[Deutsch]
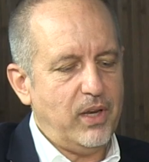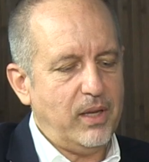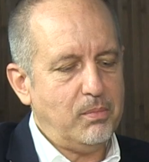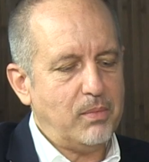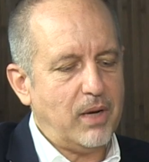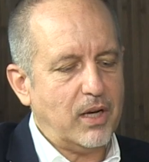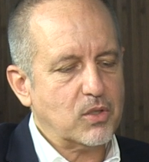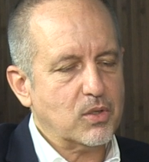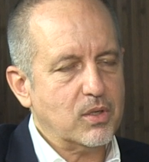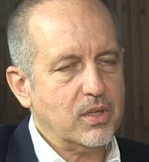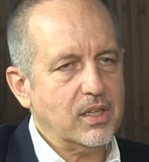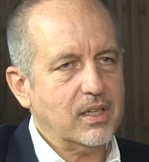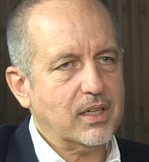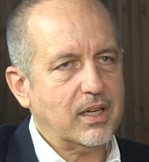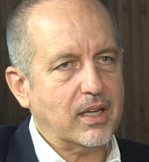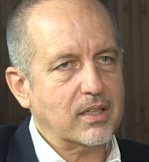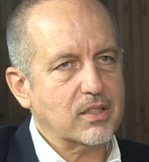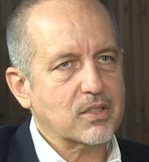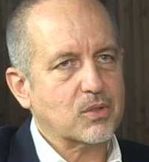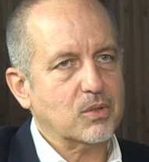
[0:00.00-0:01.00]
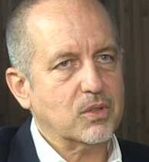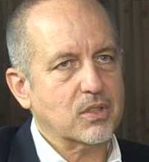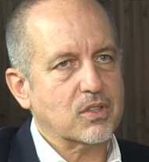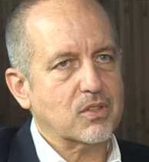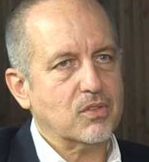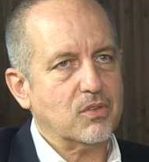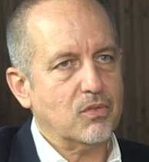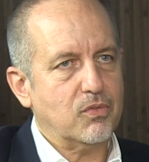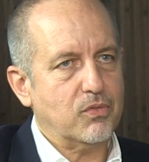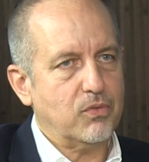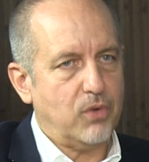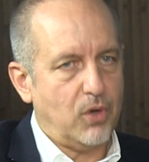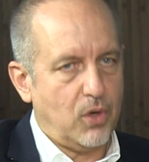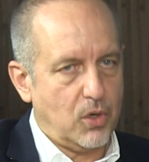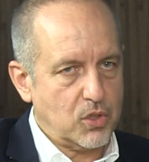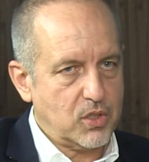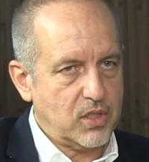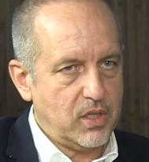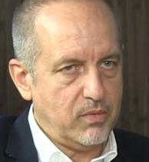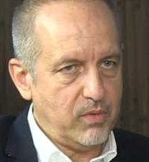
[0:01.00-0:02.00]
vielleicht magst du dich ganz kurz
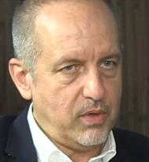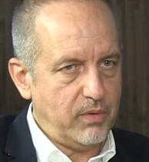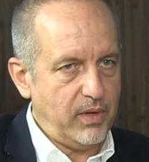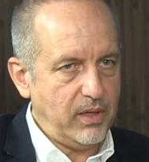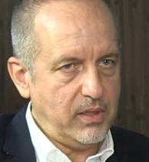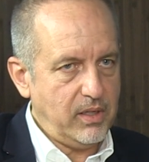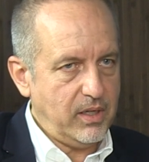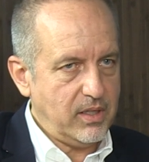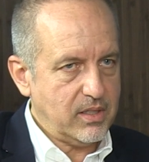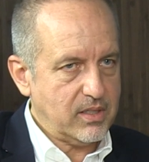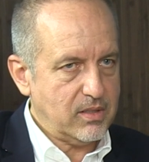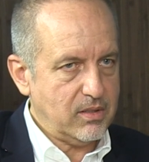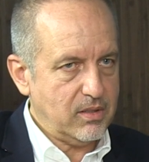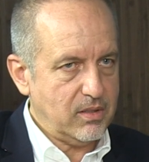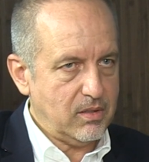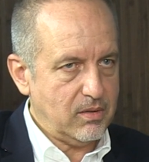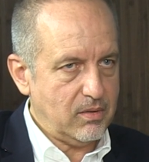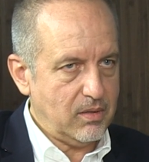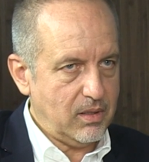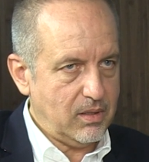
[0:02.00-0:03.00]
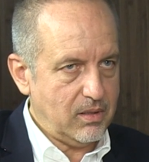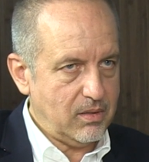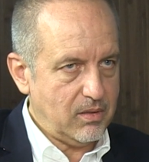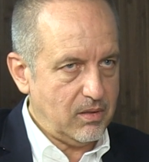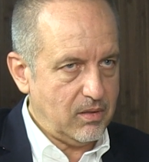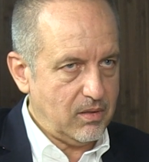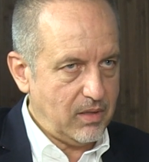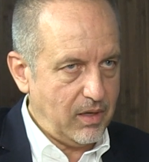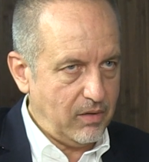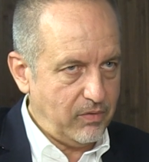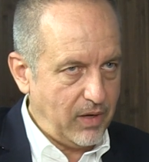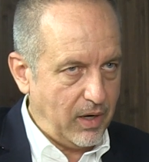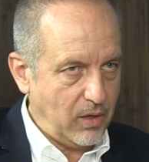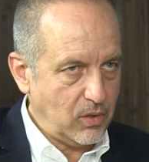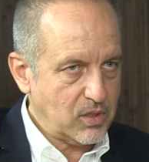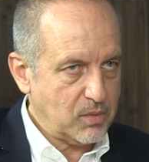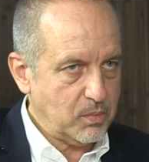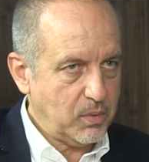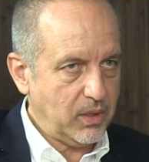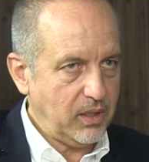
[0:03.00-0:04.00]
vorstellen. Wir werden ja jetzt einen äh,
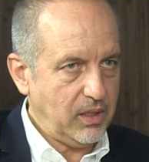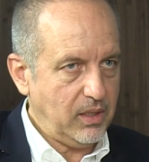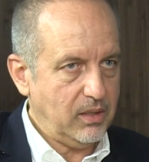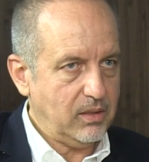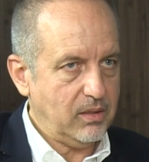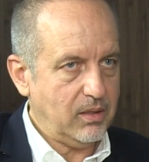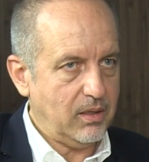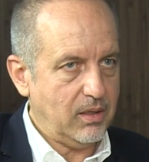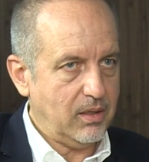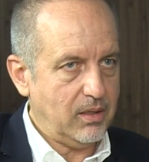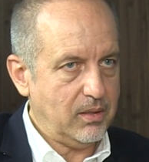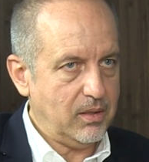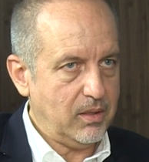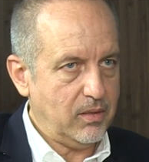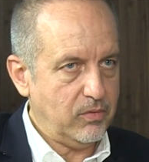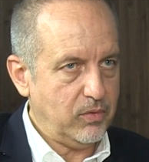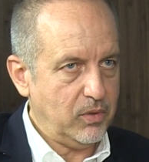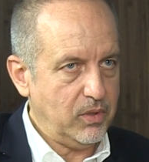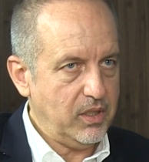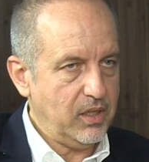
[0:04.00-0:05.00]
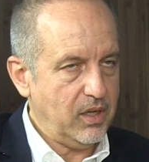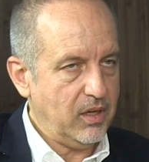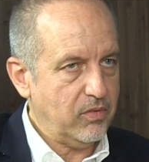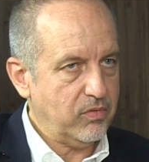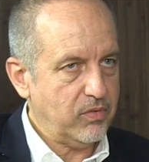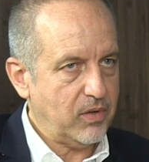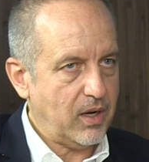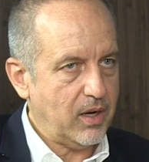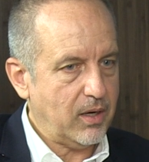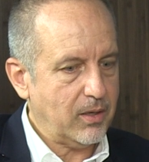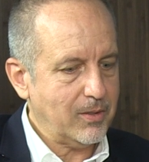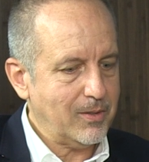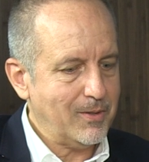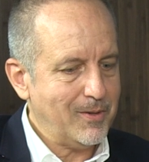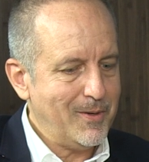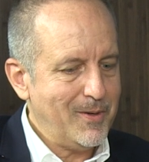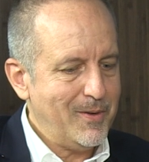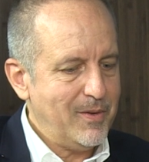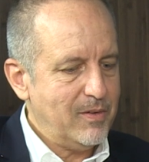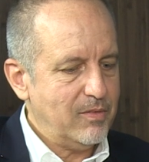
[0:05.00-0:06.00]
Erfahrungsbericht äh, von dir erfahren.
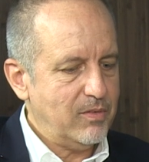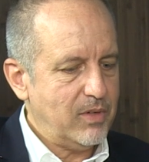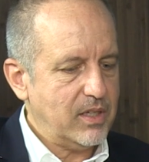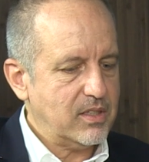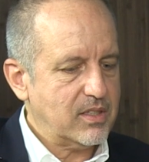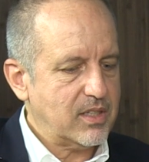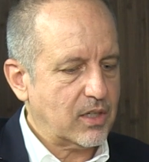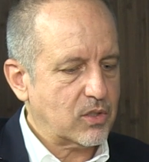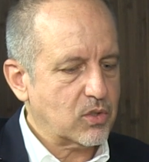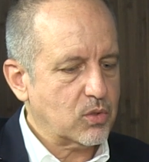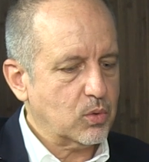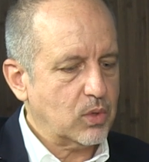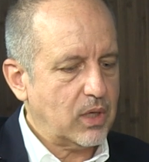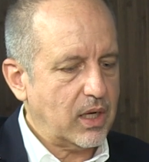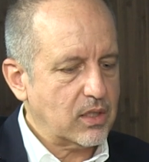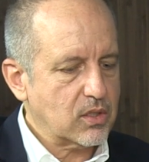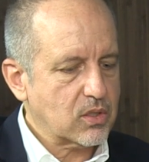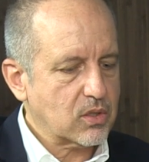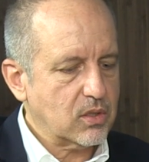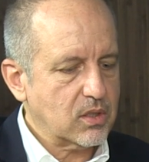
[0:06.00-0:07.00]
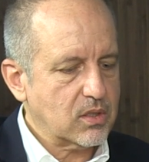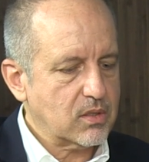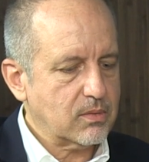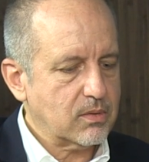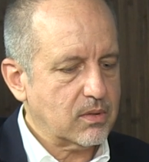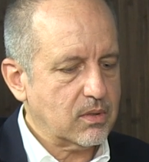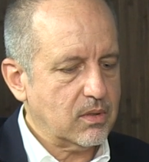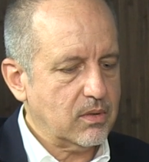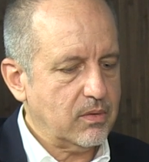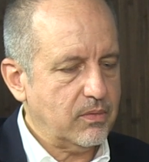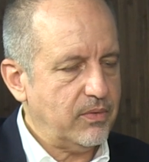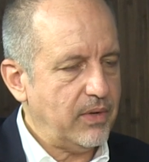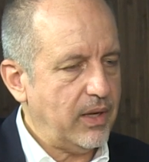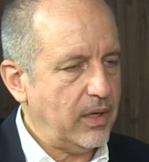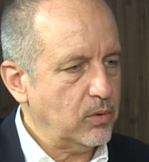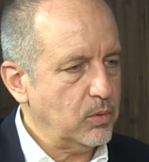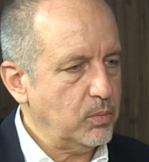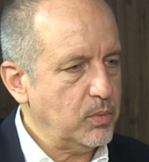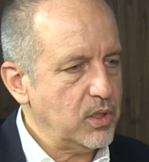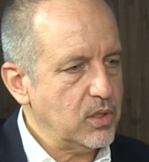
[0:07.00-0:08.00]
Vielleicht sagst du ganz kurz, äh,
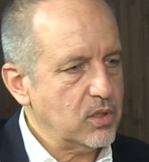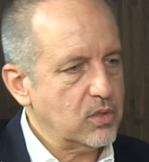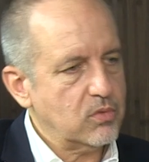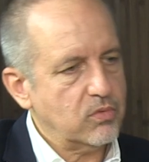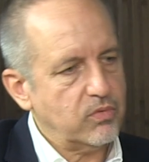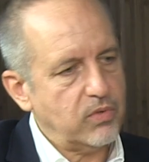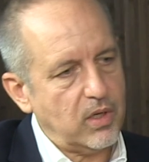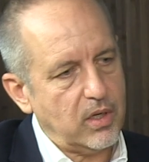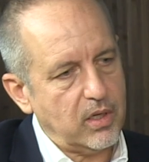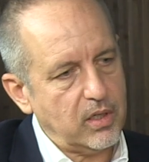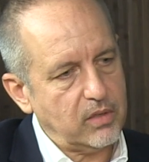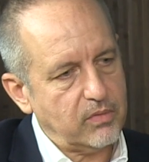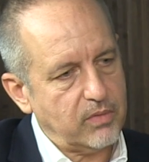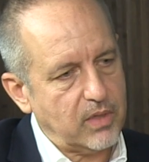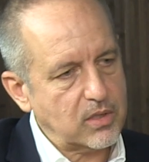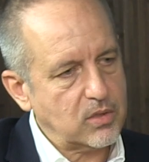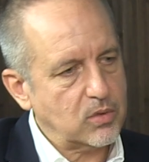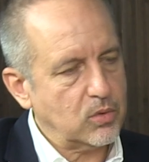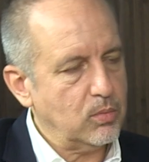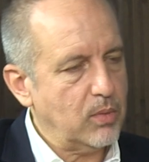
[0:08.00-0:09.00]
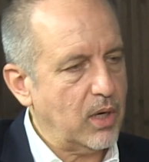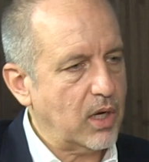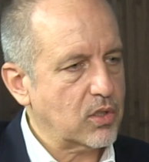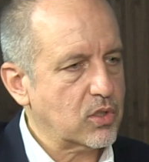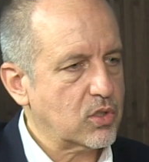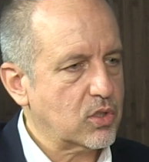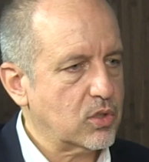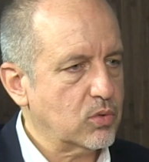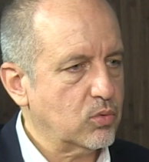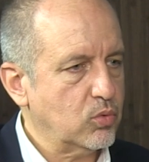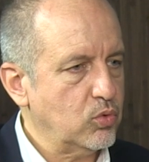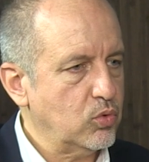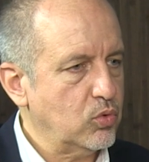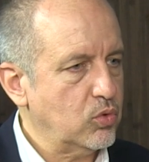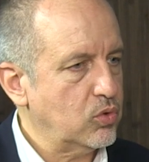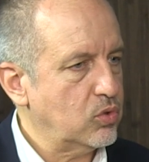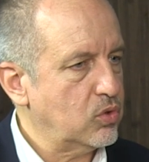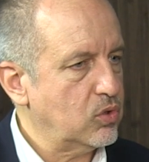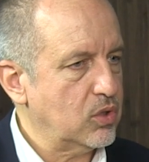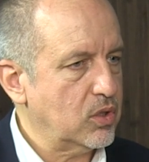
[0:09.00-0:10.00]
wer du bist, vielleicht was du machst
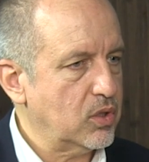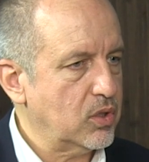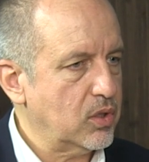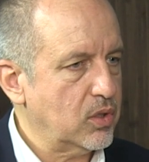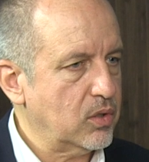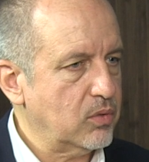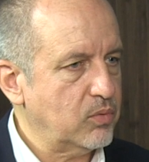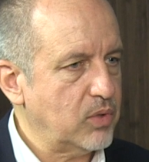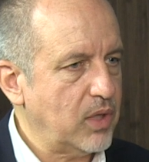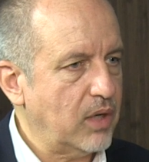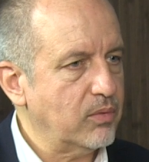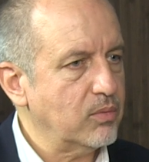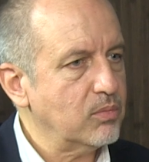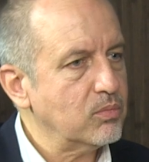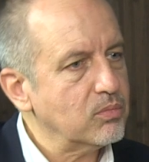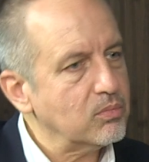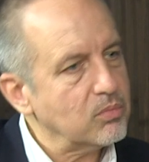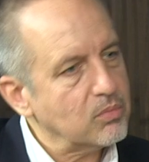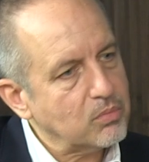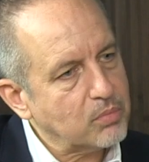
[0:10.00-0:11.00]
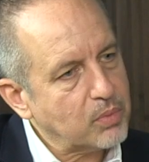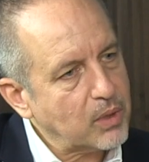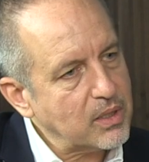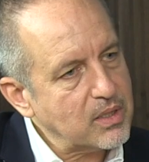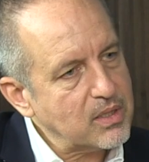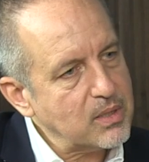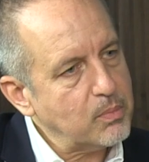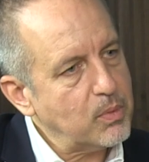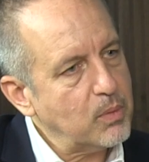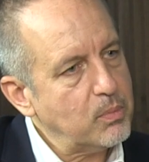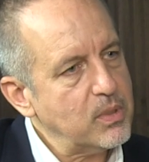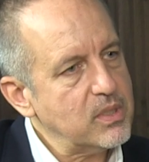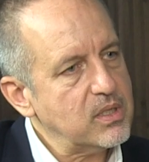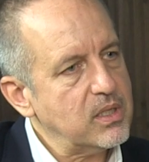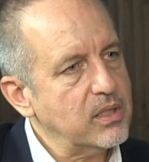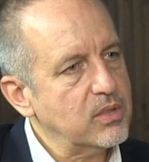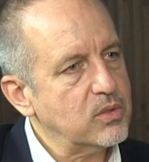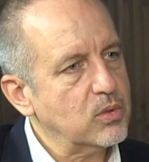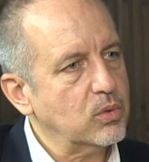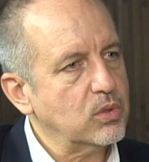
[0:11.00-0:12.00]
und äh, ja, im Prinzip ein
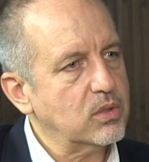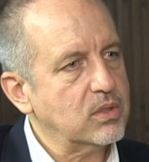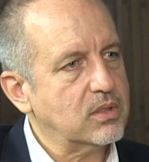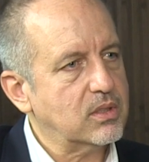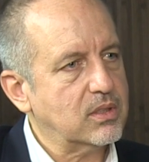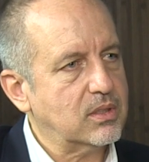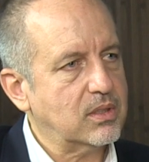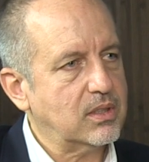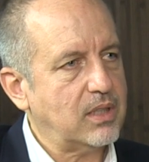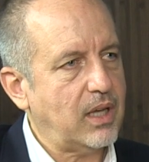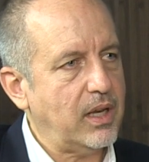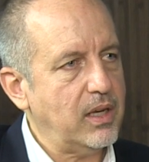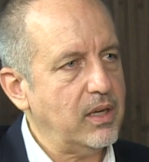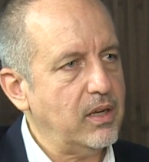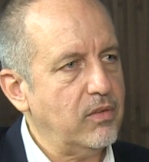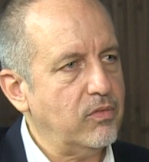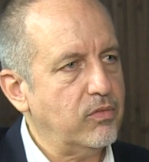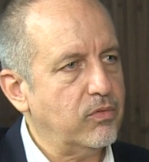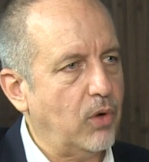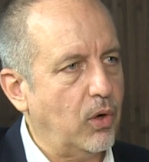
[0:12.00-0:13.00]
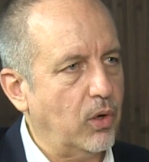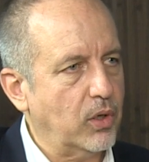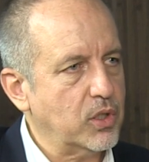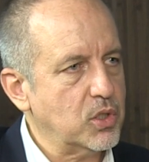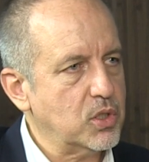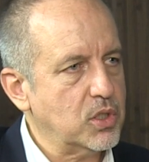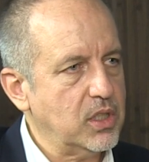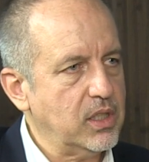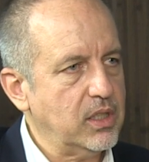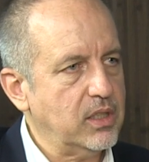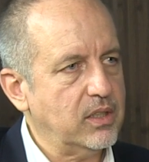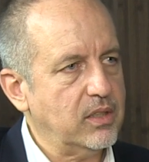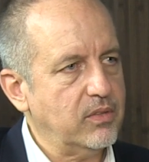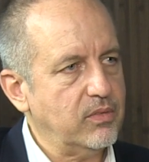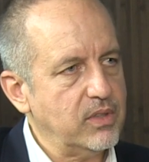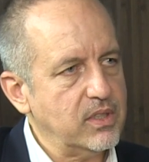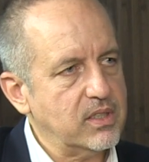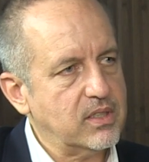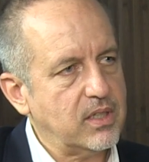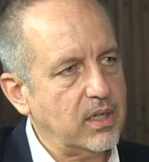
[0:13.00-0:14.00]
bisschen so deine Vorgeschichte,
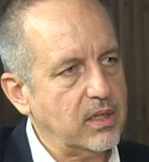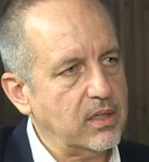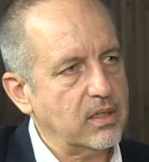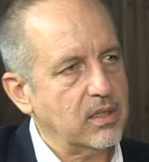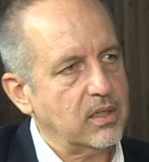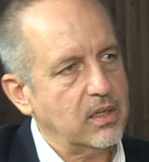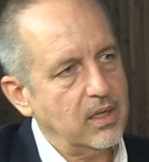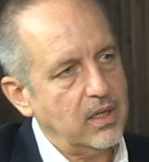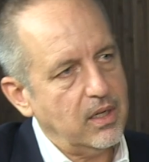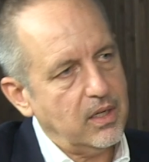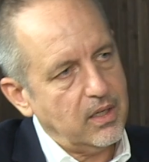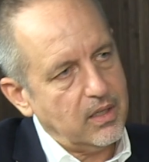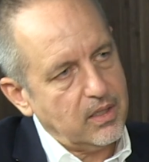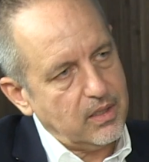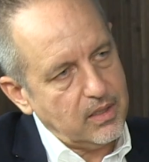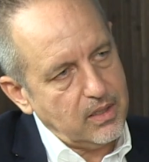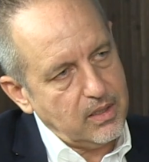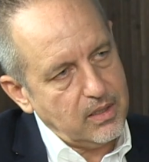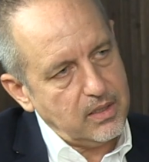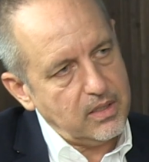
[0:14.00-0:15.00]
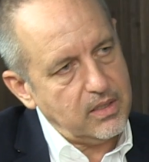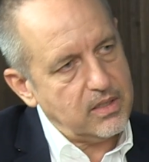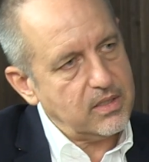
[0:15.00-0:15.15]
wie es dann in